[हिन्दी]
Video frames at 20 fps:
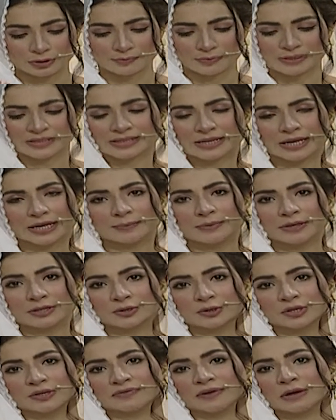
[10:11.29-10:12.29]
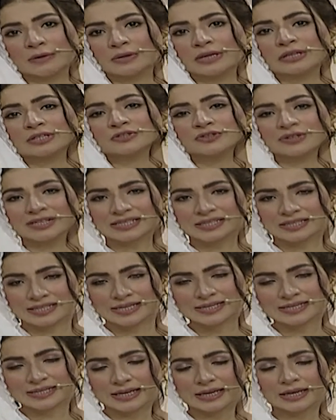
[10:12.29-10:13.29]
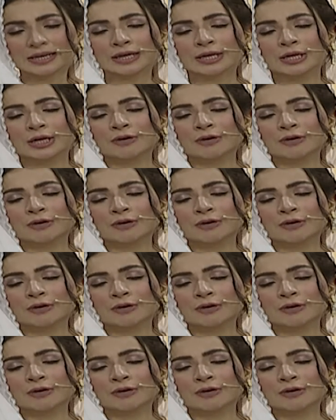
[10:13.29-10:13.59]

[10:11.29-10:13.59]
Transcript: उज़मा साहिबा जो कि फाउंडिंग ट्रस्टीज़ हैं